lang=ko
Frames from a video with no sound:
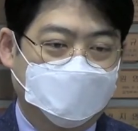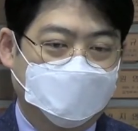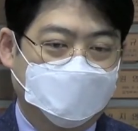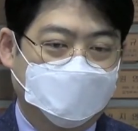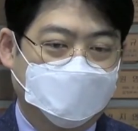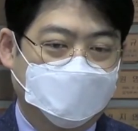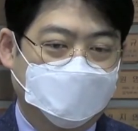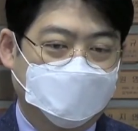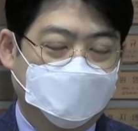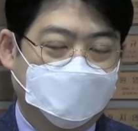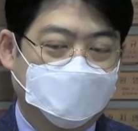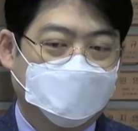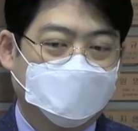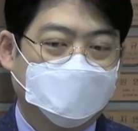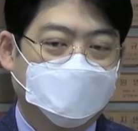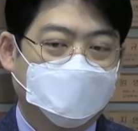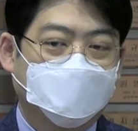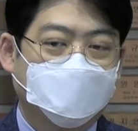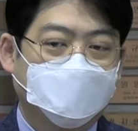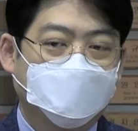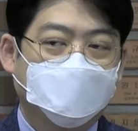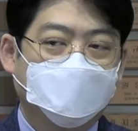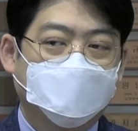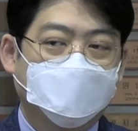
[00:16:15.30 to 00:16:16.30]
그렇죠?
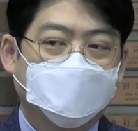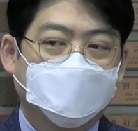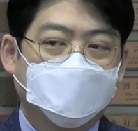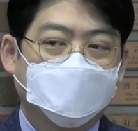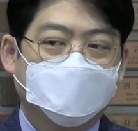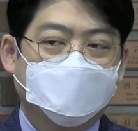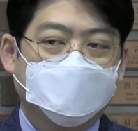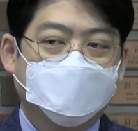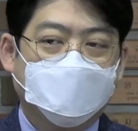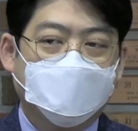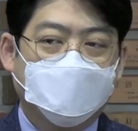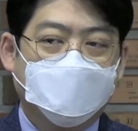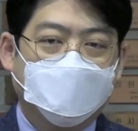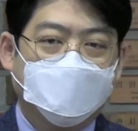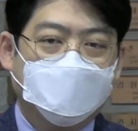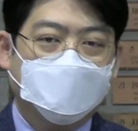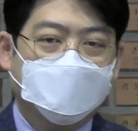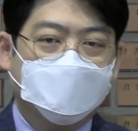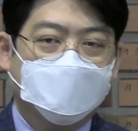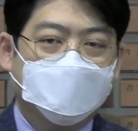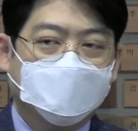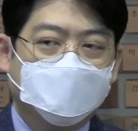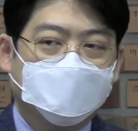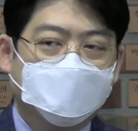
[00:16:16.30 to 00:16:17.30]
우리가
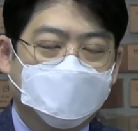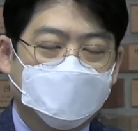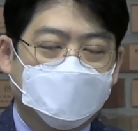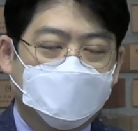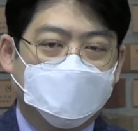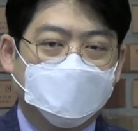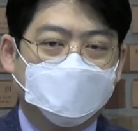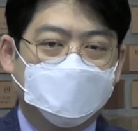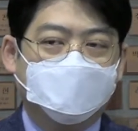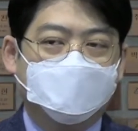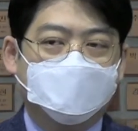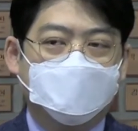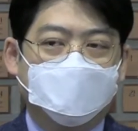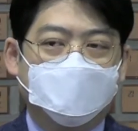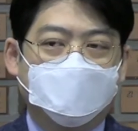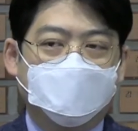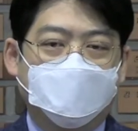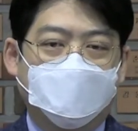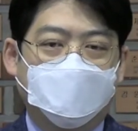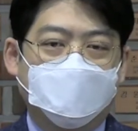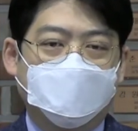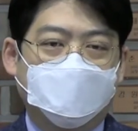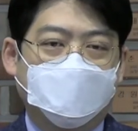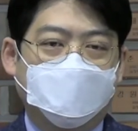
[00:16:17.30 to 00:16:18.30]
우리 기준을
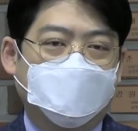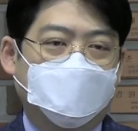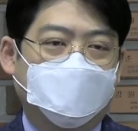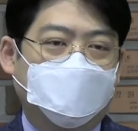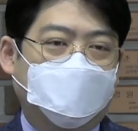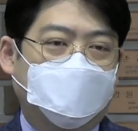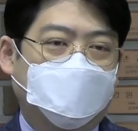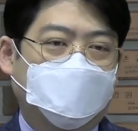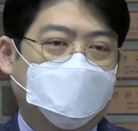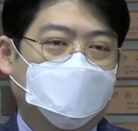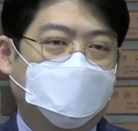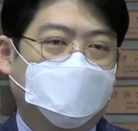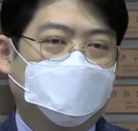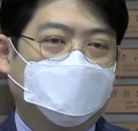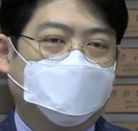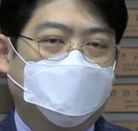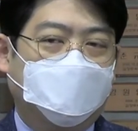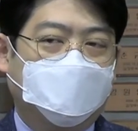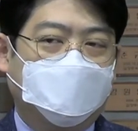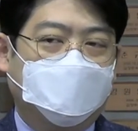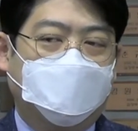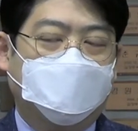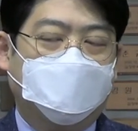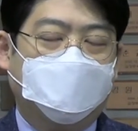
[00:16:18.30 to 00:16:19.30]
하나님께
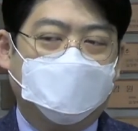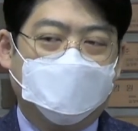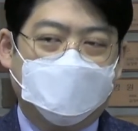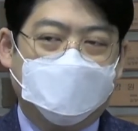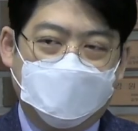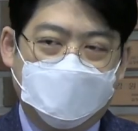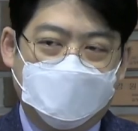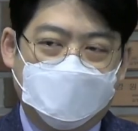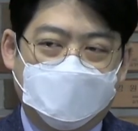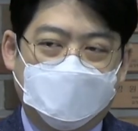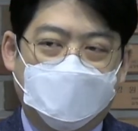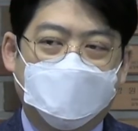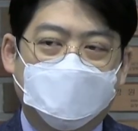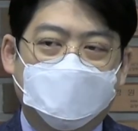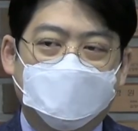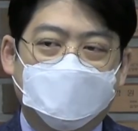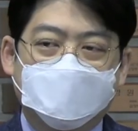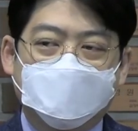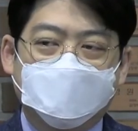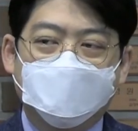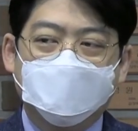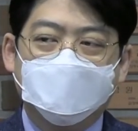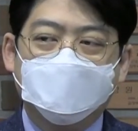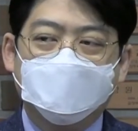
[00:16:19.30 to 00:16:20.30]
들어달라고 막 애를
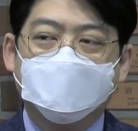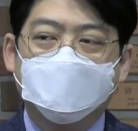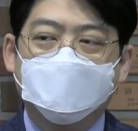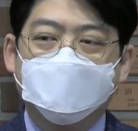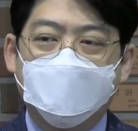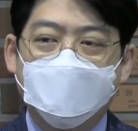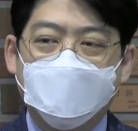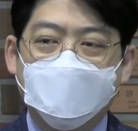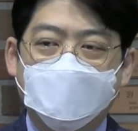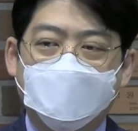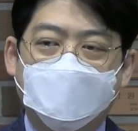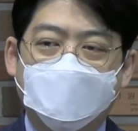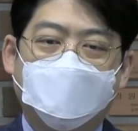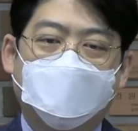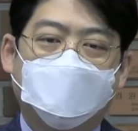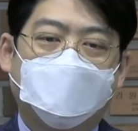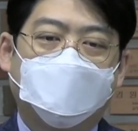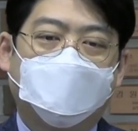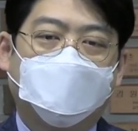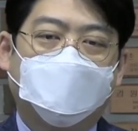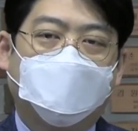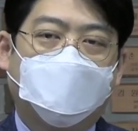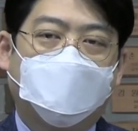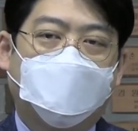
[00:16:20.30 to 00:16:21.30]
썼는데
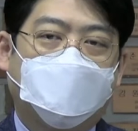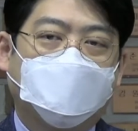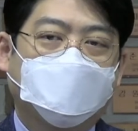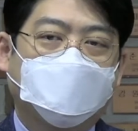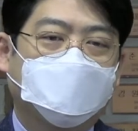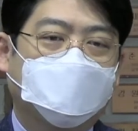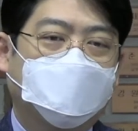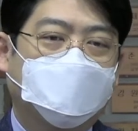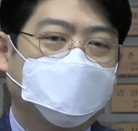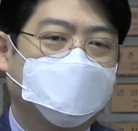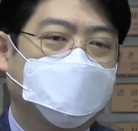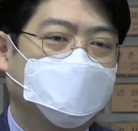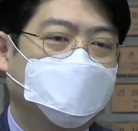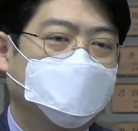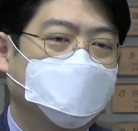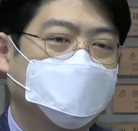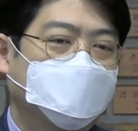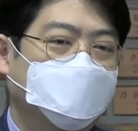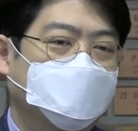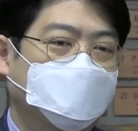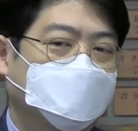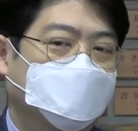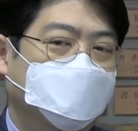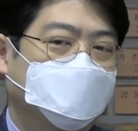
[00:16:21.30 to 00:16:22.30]
안
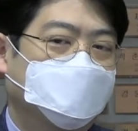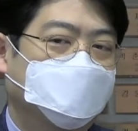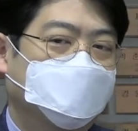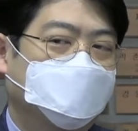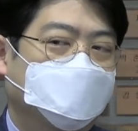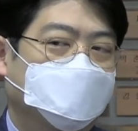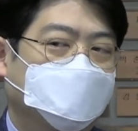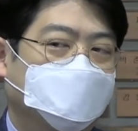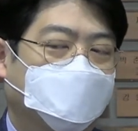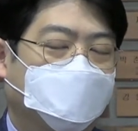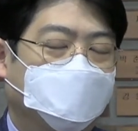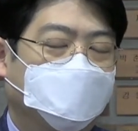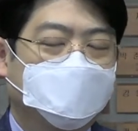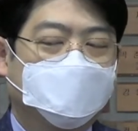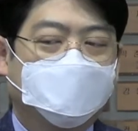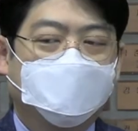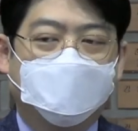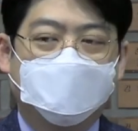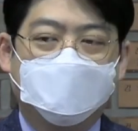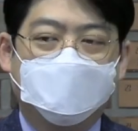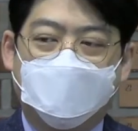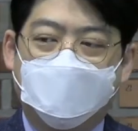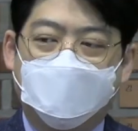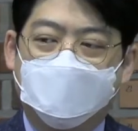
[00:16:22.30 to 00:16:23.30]
되면은 엄청
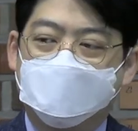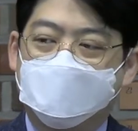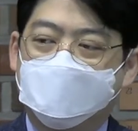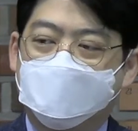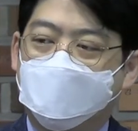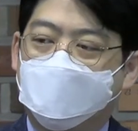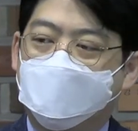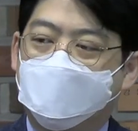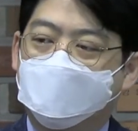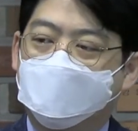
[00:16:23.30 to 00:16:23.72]
마음이 상하는.